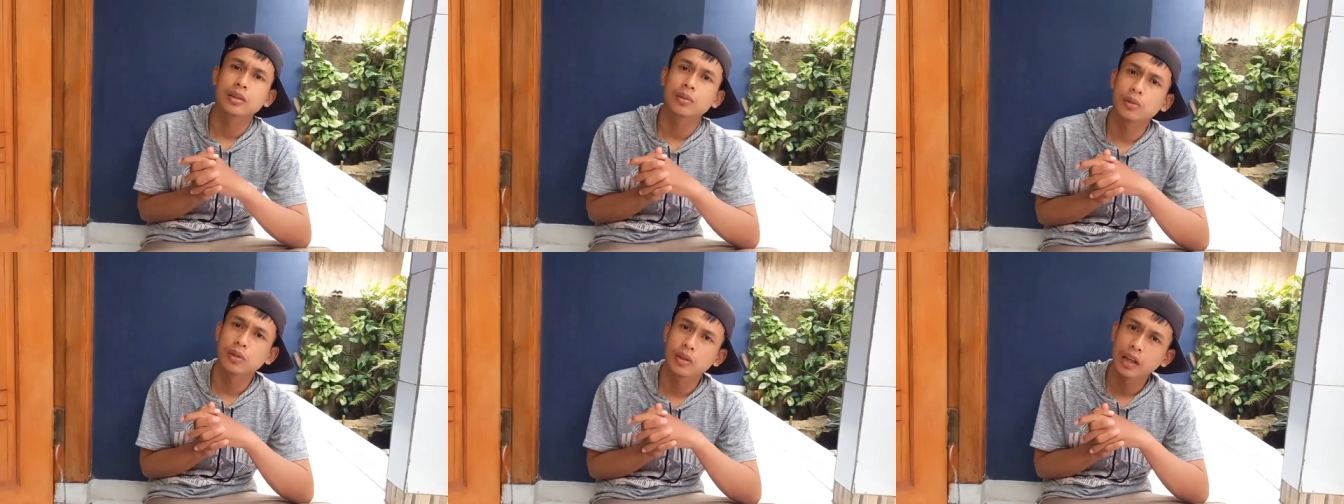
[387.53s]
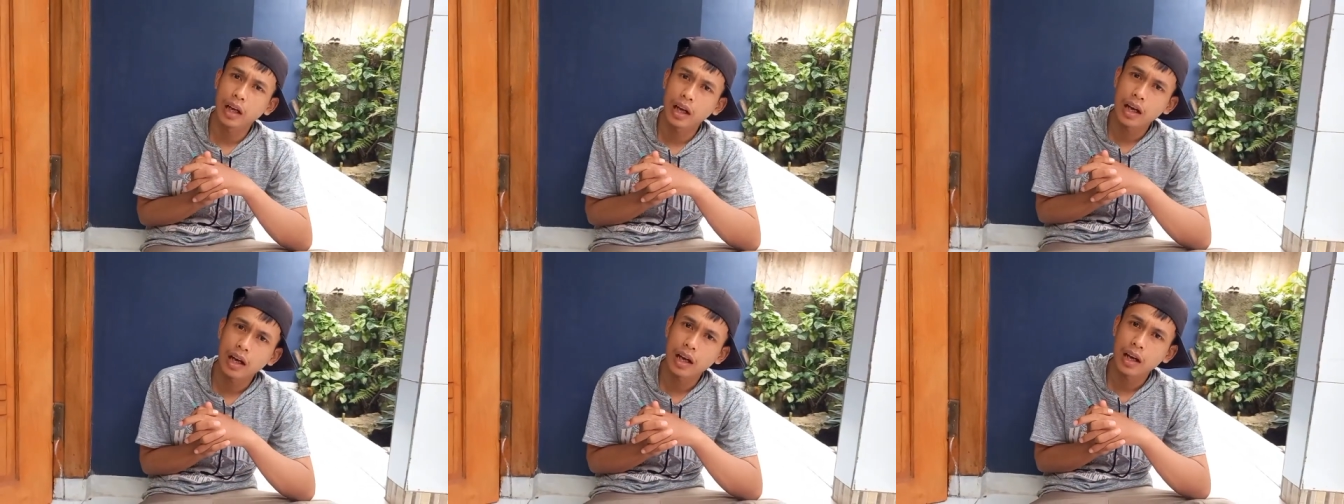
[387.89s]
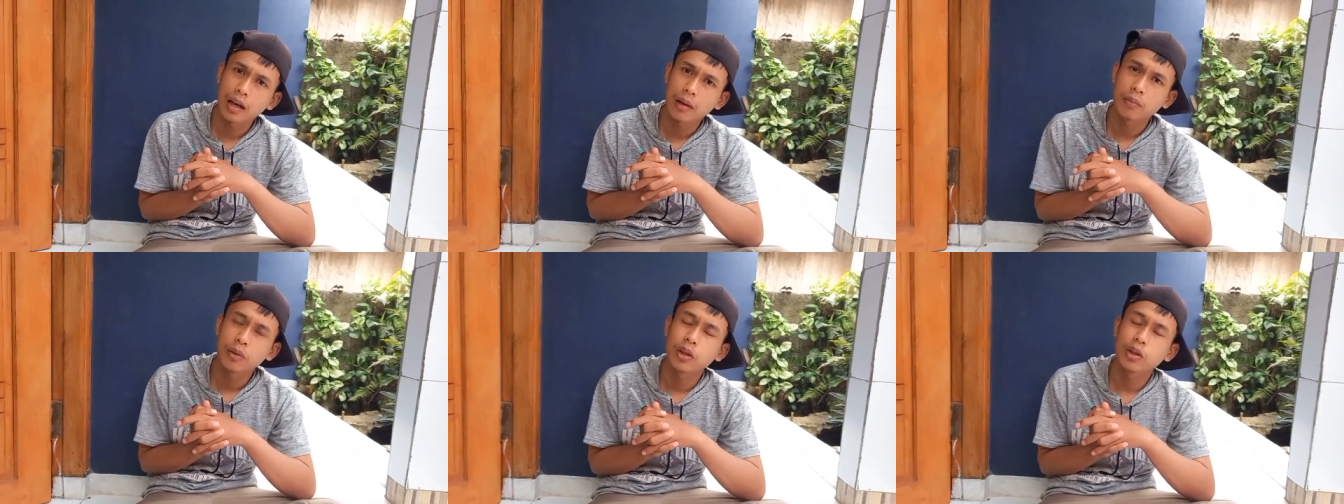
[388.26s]
semoga
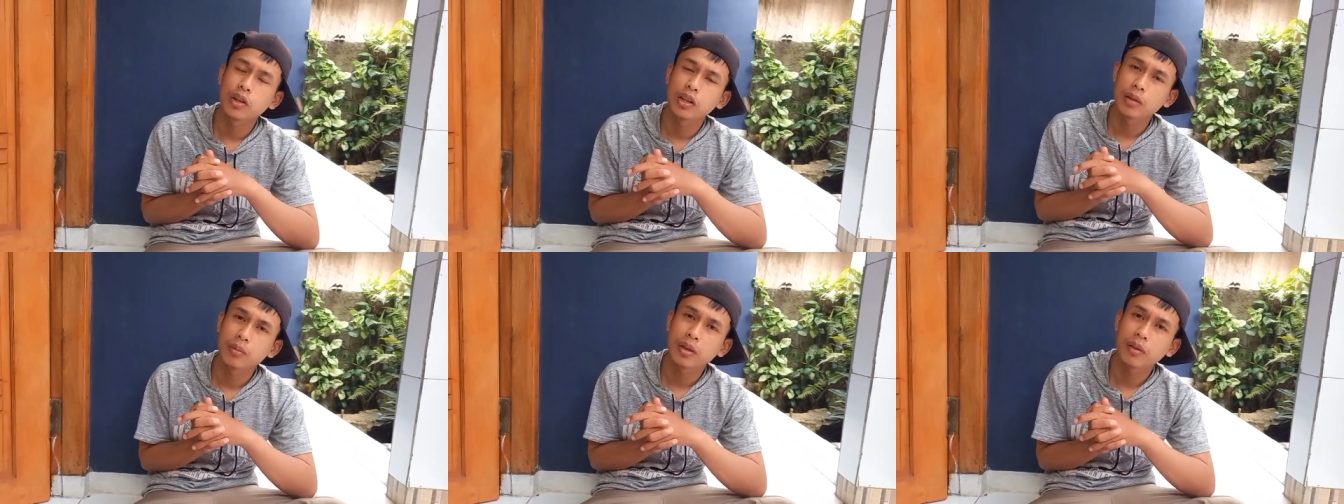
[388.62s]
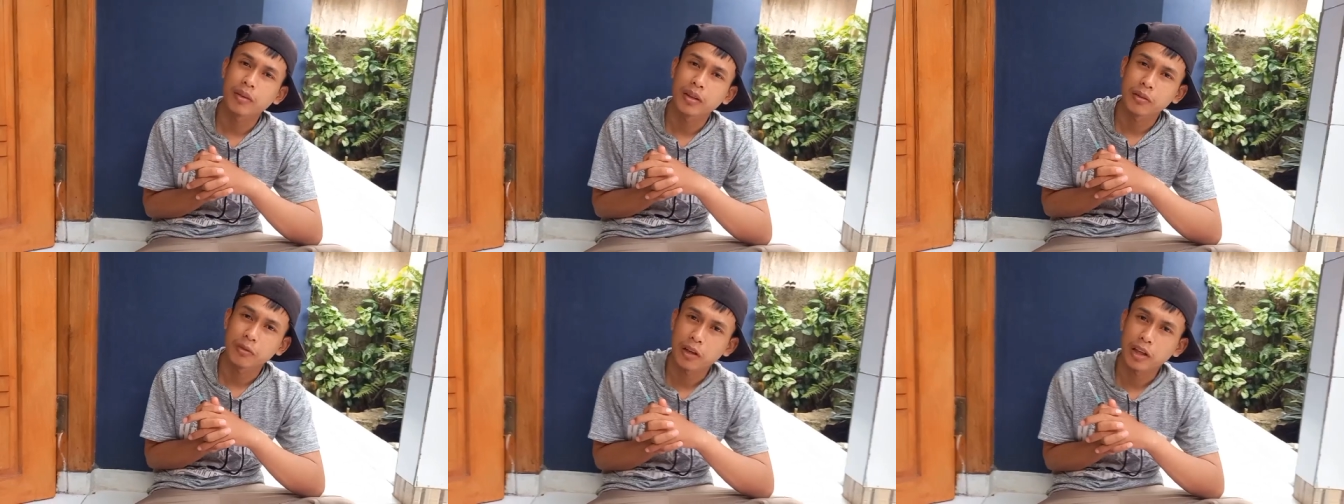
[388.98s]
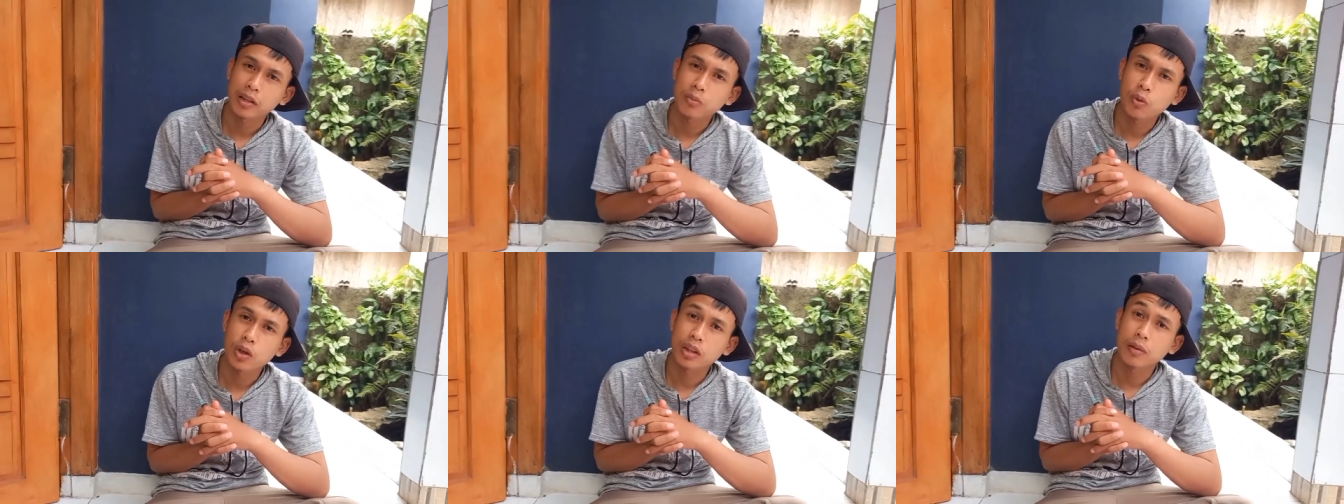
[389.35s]
video ini
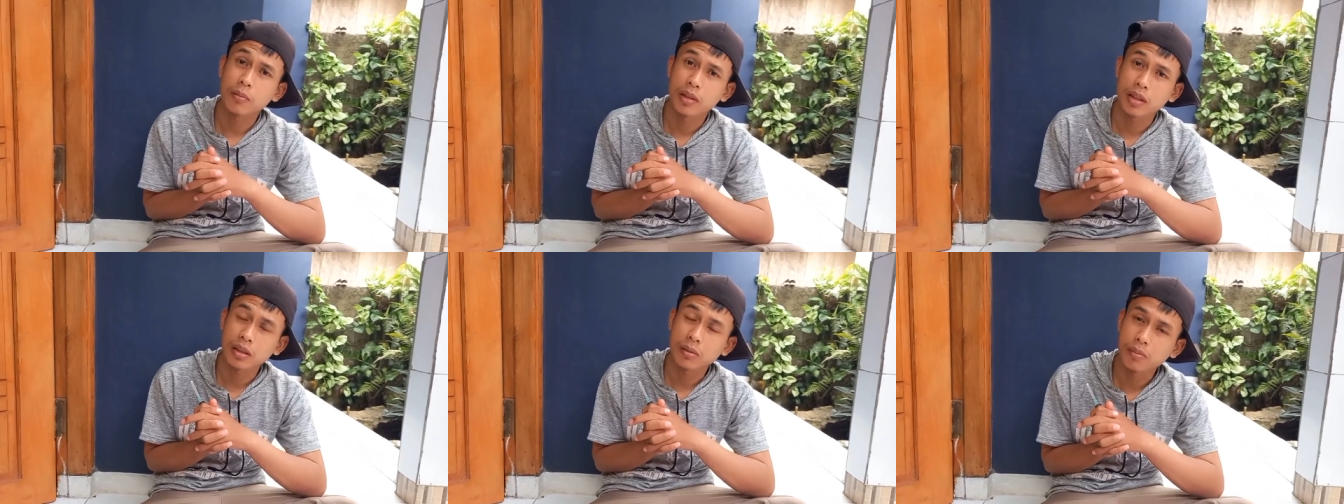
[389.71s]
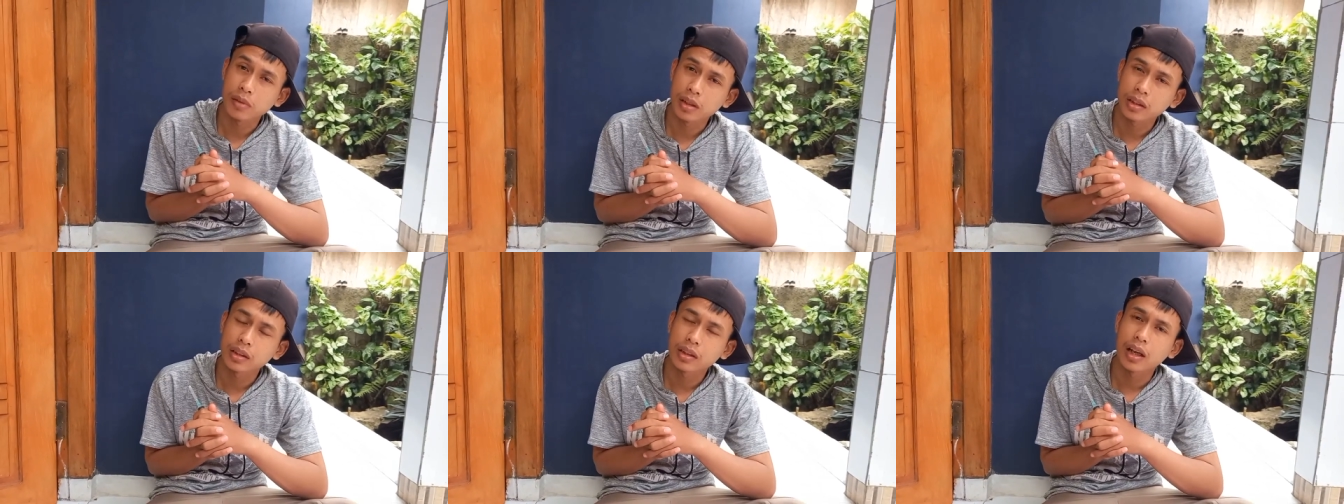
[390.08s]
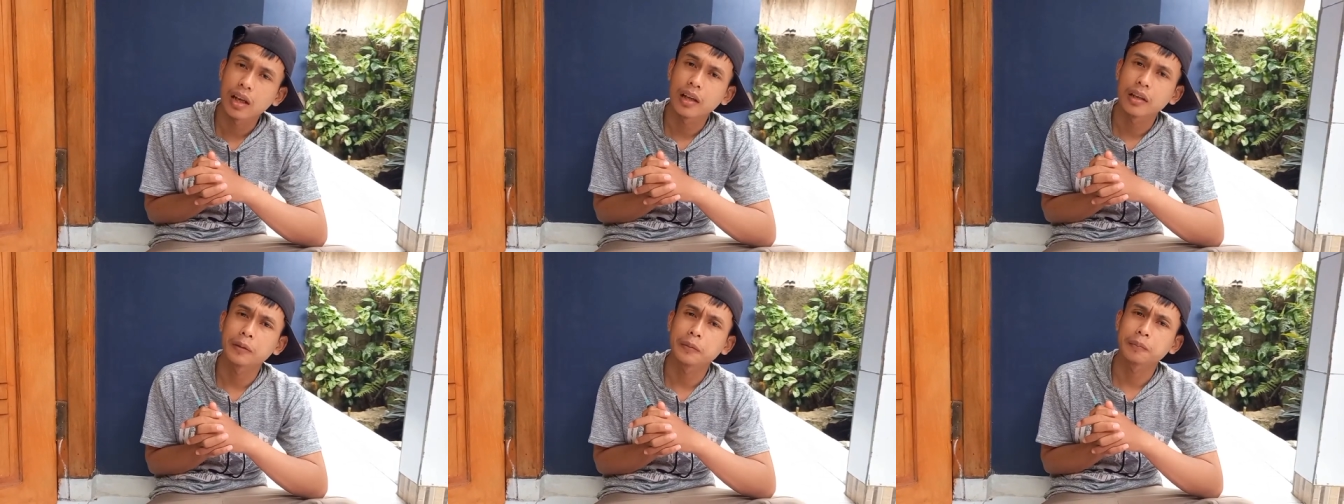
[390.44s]
bermanfaat buat teman-teman
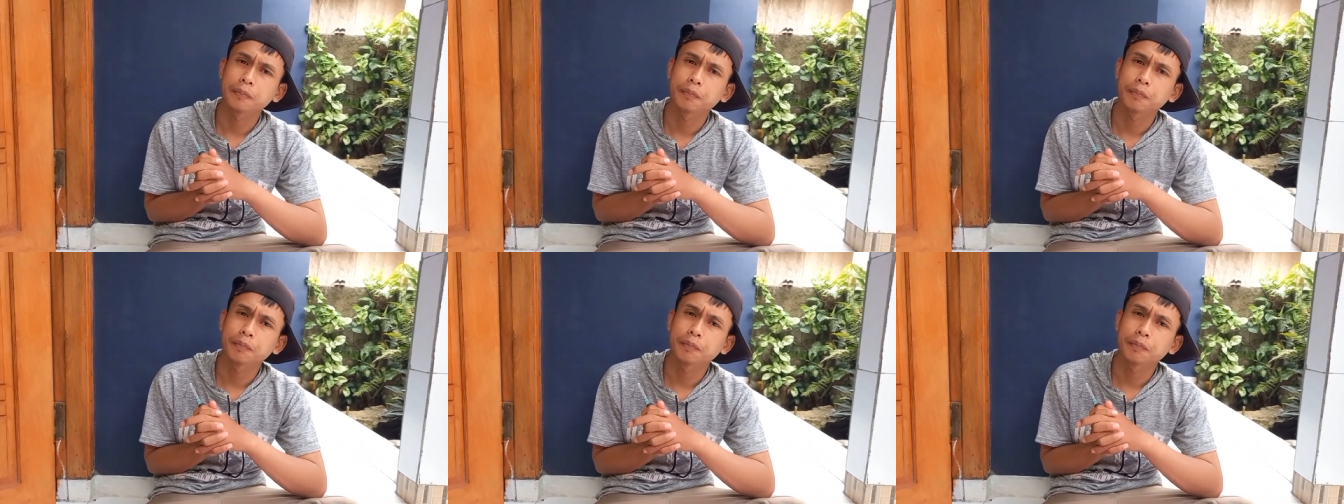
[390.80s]
dan